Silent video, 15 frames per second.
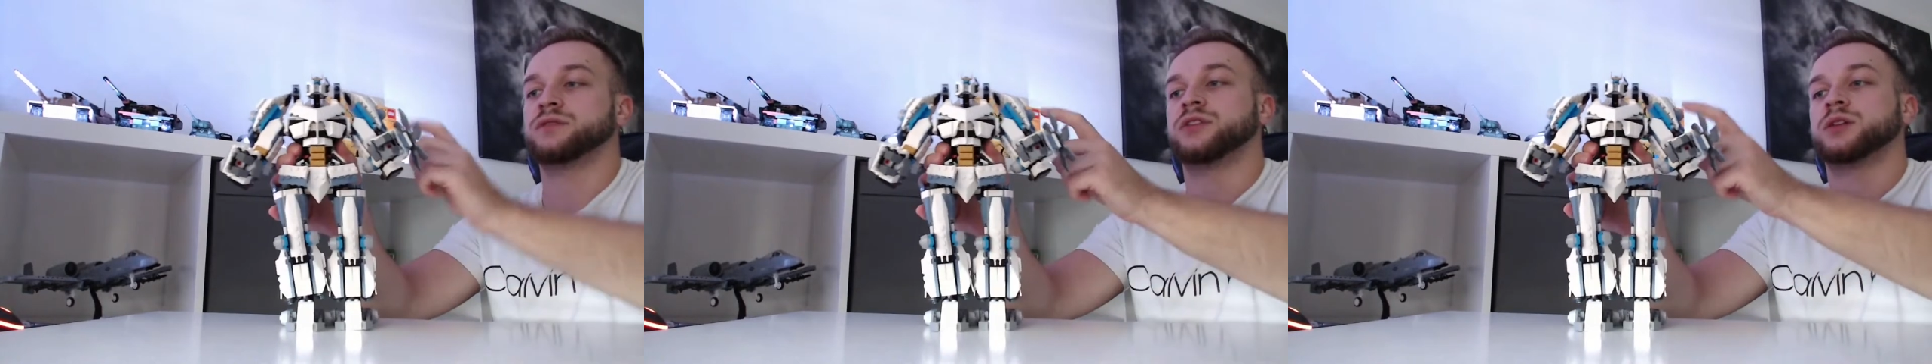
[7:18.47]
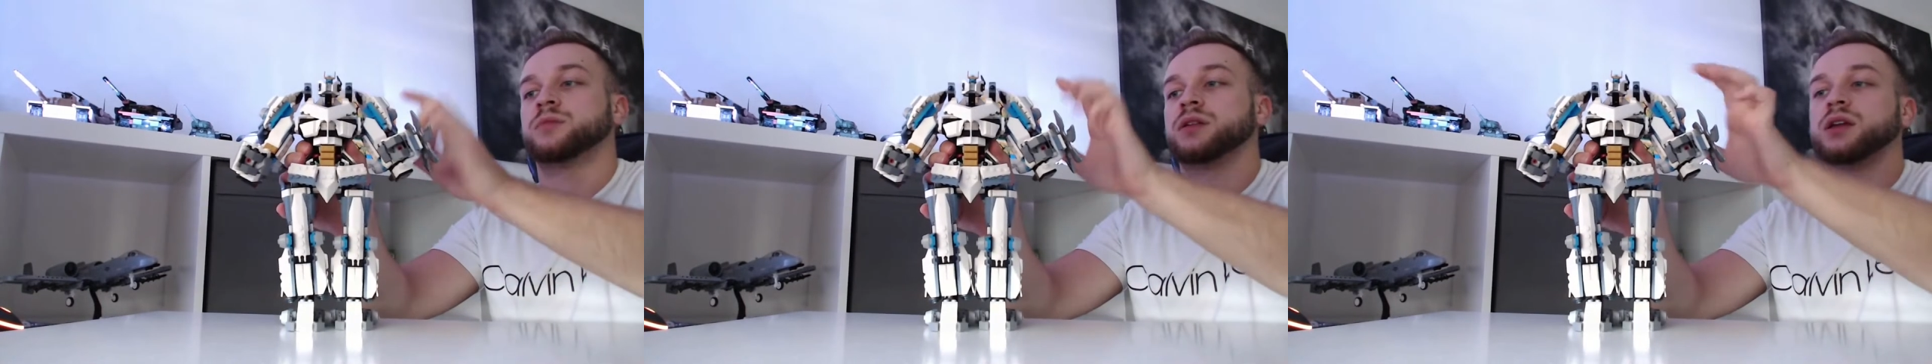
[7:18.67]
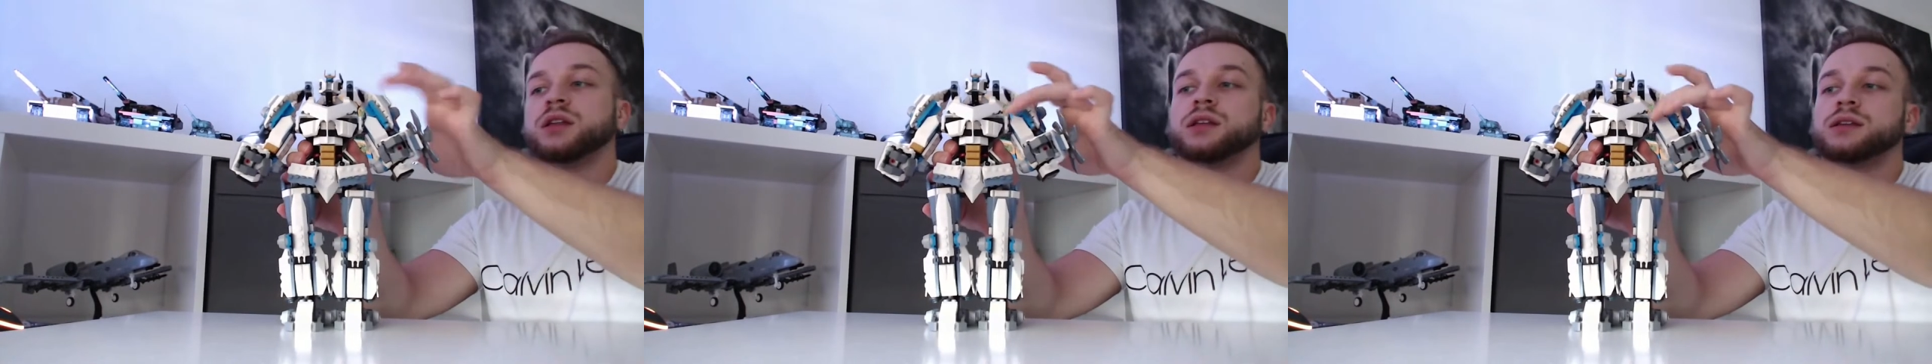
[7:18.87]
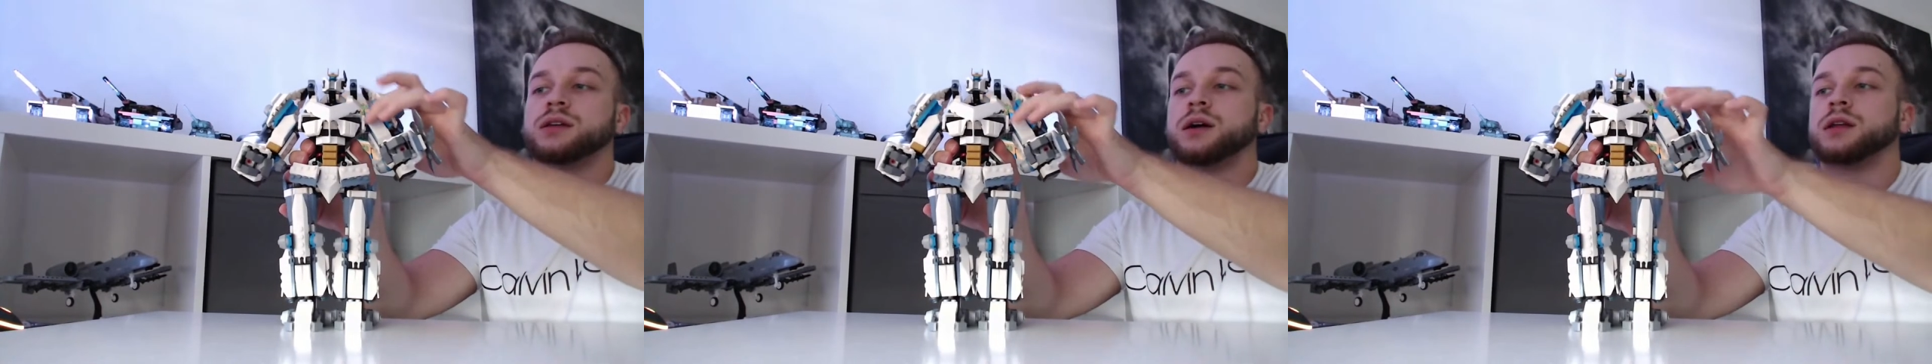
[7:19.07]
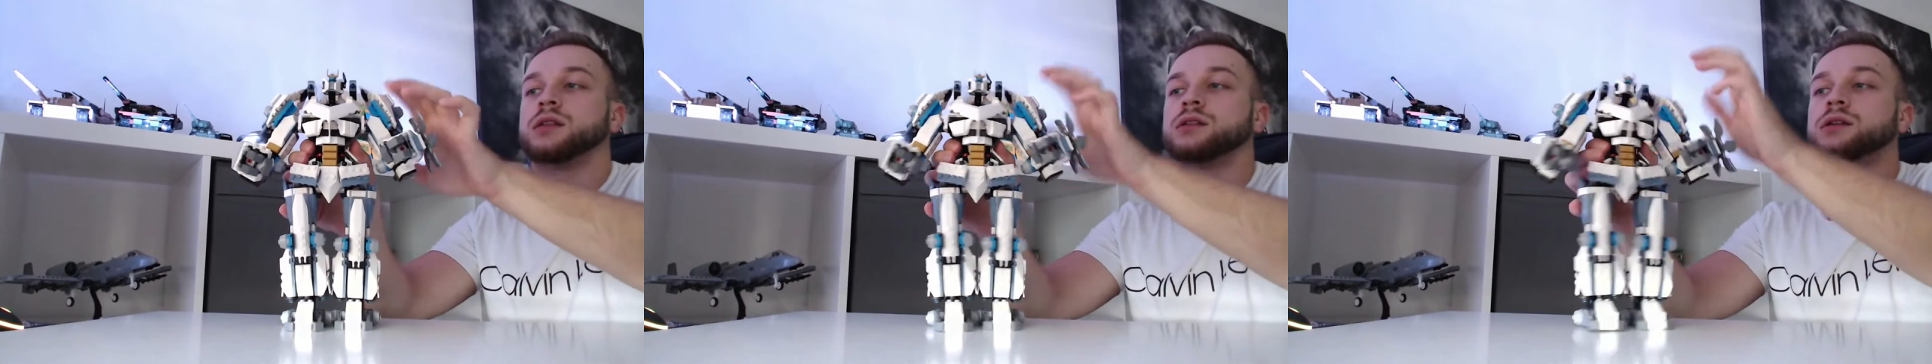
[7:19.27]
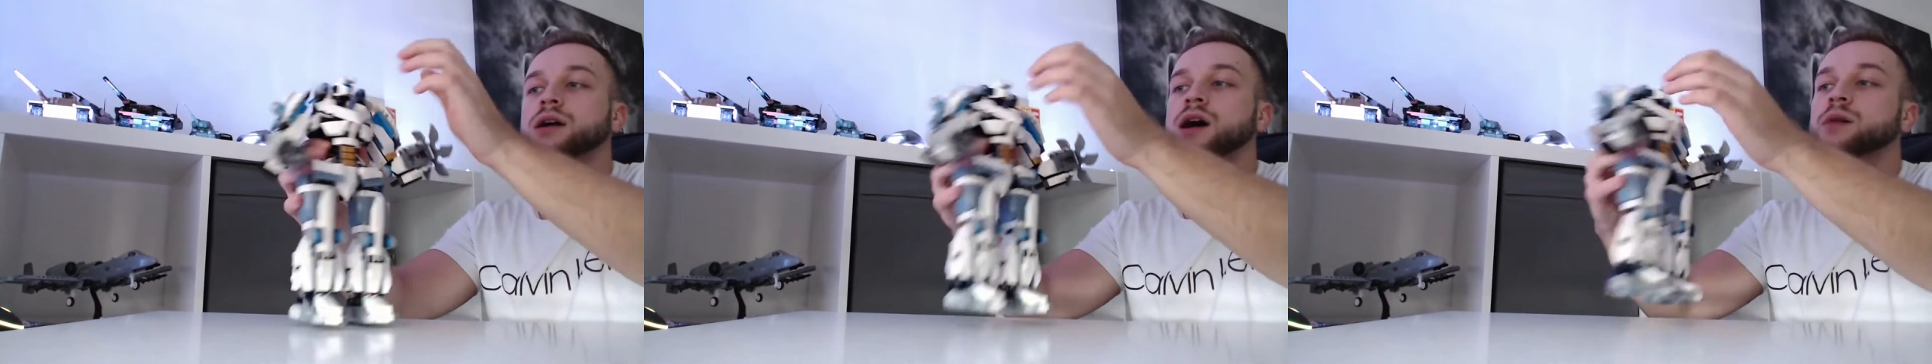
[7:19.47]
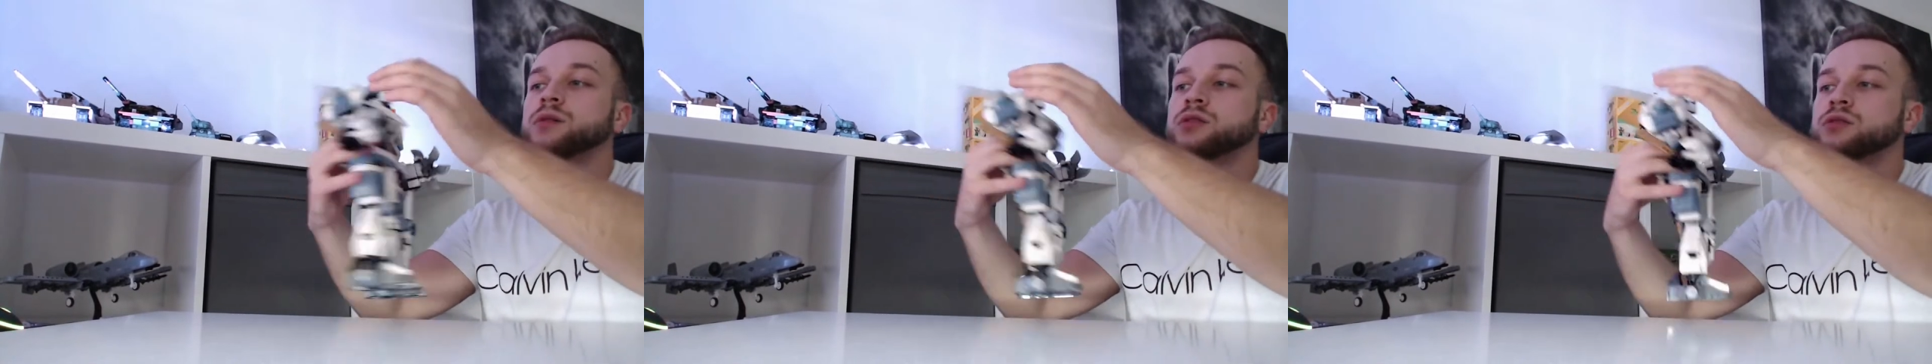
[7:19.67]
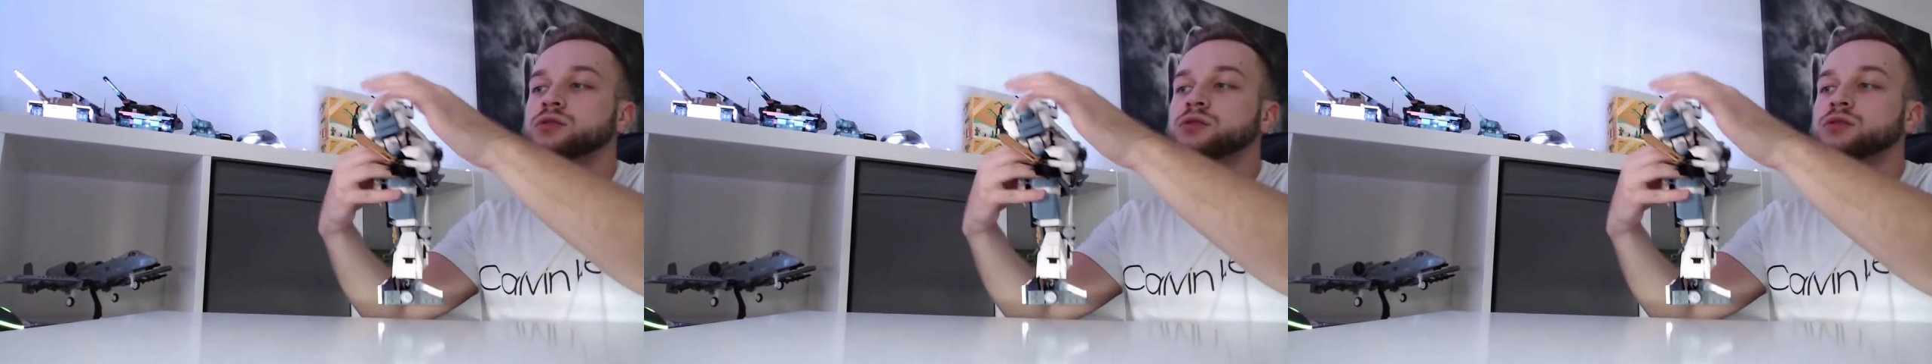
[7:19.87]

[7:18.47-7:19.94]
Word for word: fängt man dann hier an, die Arme noch